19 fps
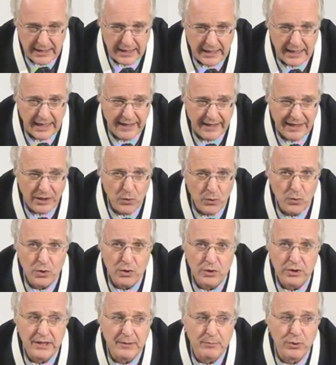cada
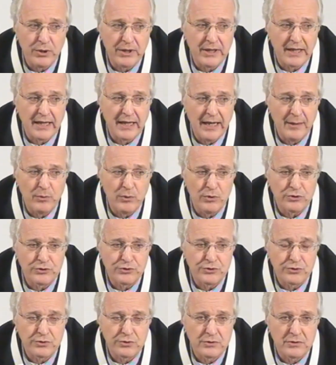uno y después
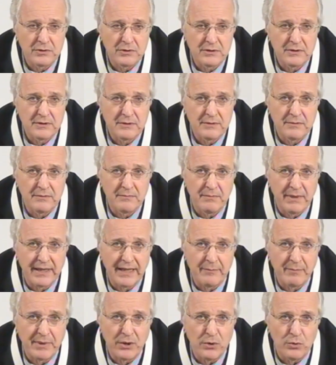dejamos
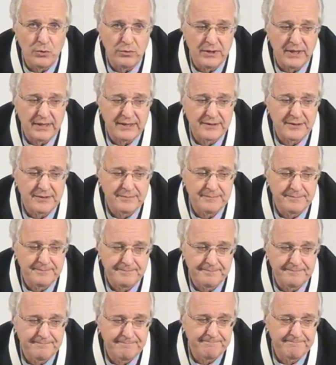para preguntas.
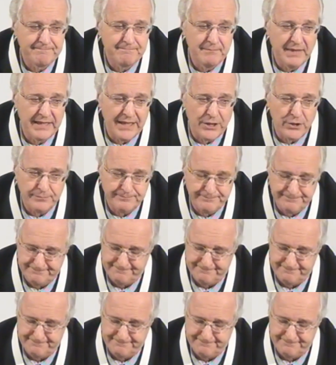Mariano.